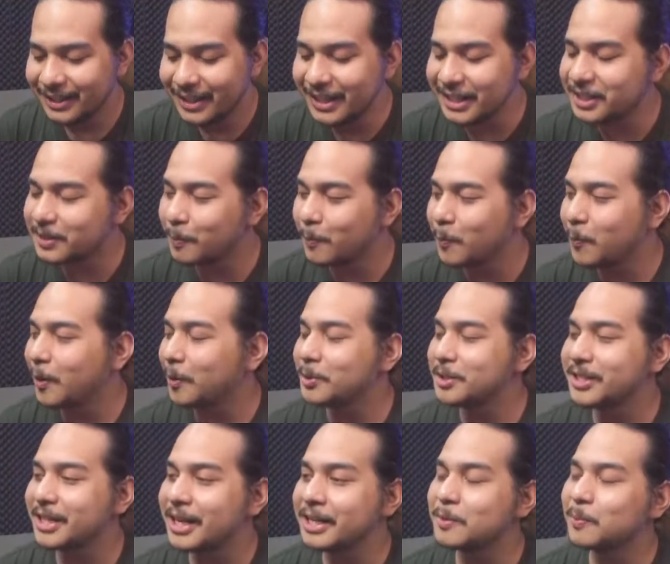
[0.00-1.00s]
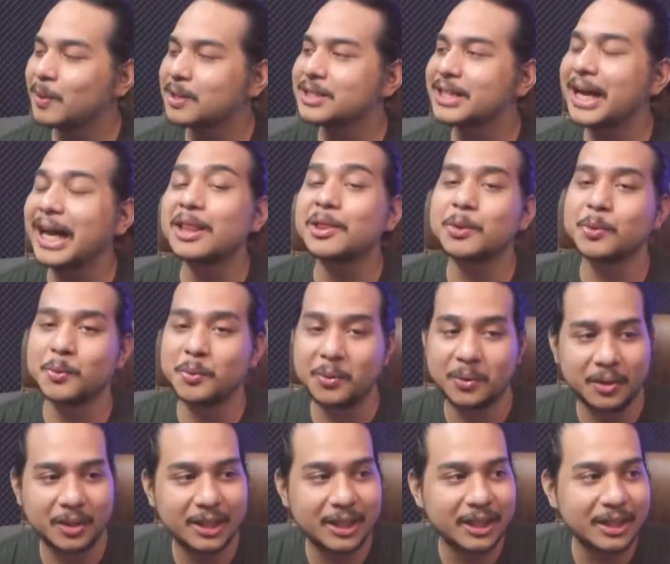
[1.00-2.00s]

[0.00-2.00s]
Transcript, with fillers: dari semua Uchiha cuma satu